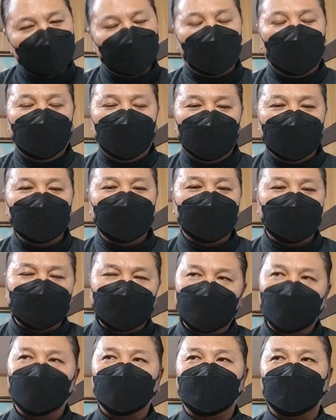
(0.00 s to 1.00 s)
く大変で
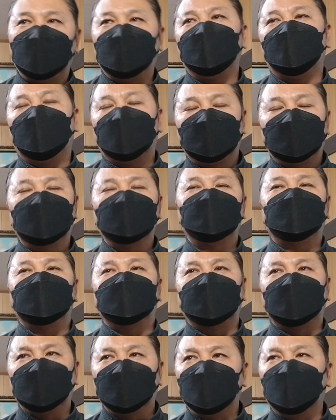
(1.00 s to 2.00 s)
すよって言われたんで
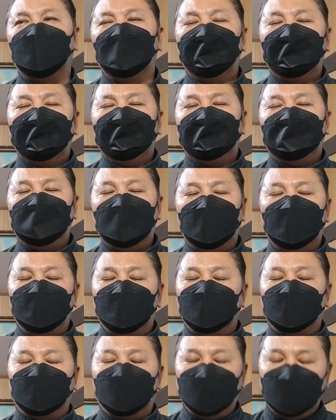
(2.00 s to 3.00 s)
すけどいや
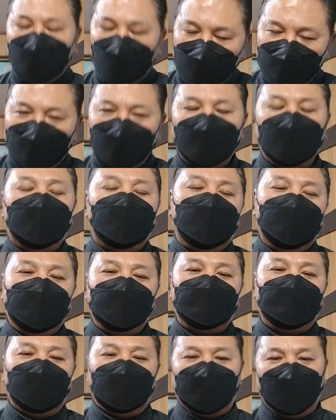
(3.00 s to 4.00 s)
もうとにかくお願いだと
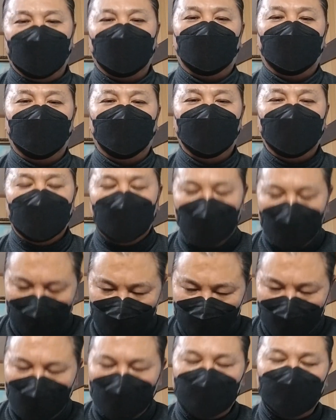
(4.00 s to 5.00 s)
お願
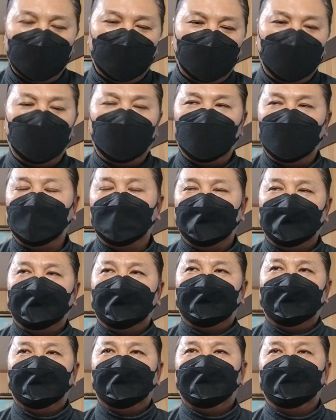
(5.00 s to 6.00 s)
いしたいと
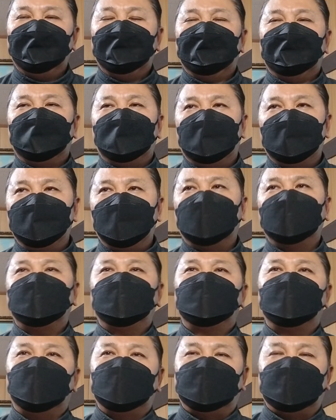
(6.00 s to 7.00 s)
でま
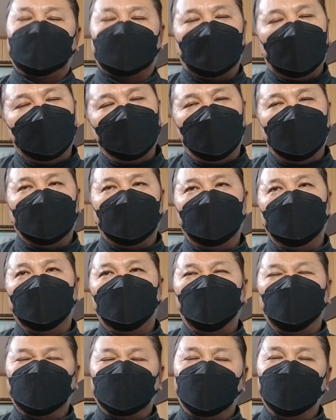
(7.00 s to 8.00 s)
ずは近場か
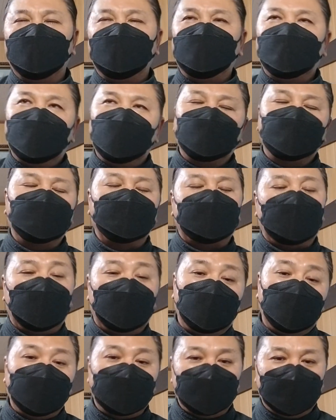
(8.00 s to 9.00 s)
らとにかく
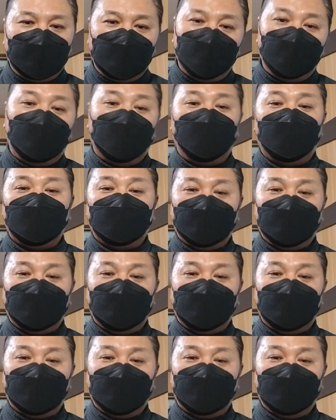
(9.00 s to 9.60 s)
探して回っ